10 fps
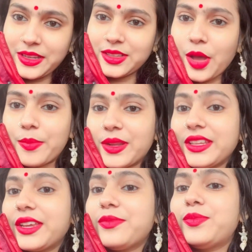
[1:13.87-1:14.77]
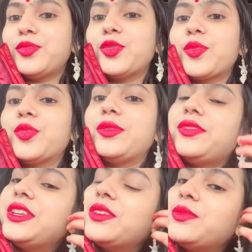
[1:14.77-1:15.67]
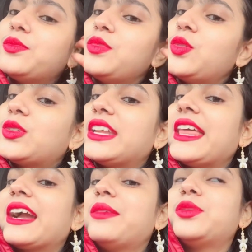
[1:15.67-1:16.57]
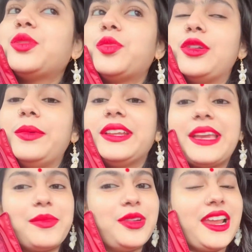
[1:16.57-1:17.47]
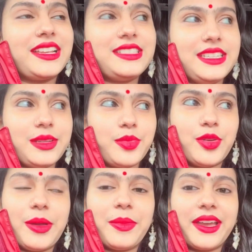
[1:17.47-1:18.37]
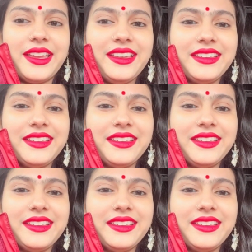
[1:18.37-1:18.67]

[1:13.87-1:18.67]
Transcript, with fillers: তো আপনাদেরকে পুরোপুরি ভিডিওর লুকটা দেখাবো তো বলবেন কেমন লাগছে এটা পরে আমাকে